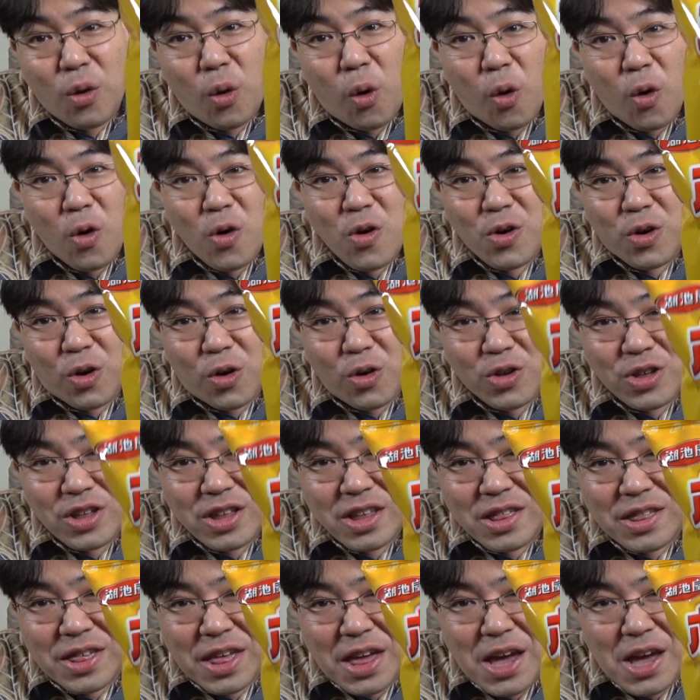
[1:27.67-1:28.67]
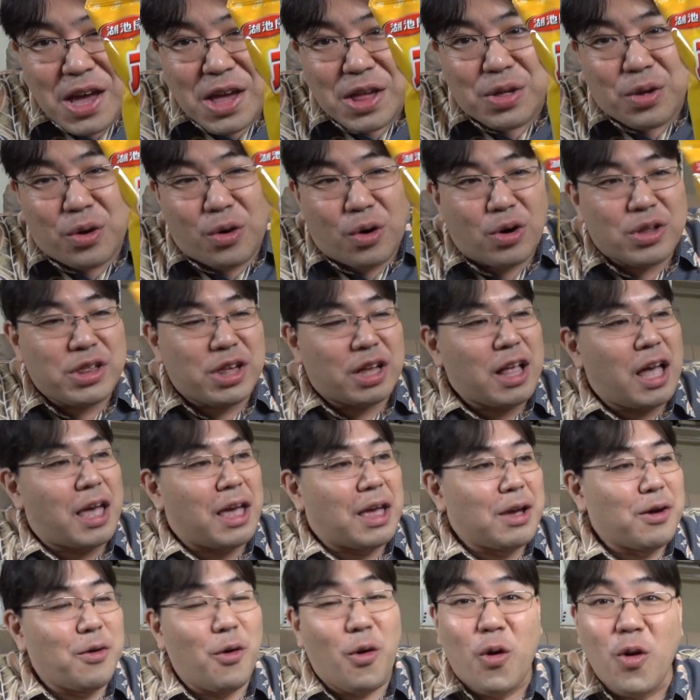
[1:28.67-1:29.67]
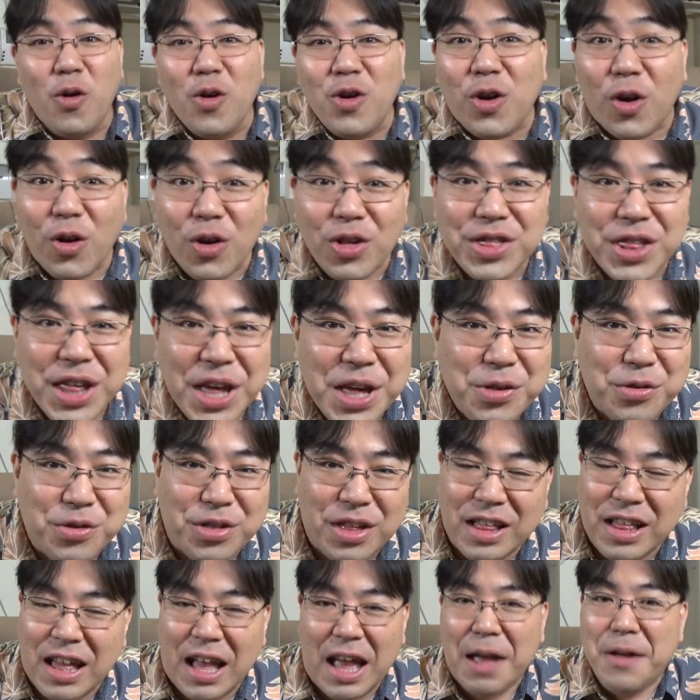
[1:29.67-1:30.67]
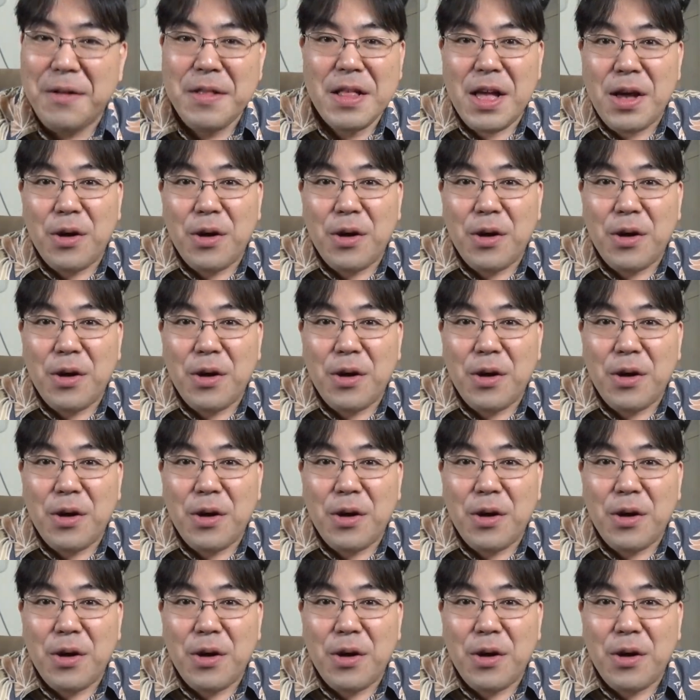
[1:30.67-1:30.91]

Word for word: 香港製造じゃない香港製造じゃない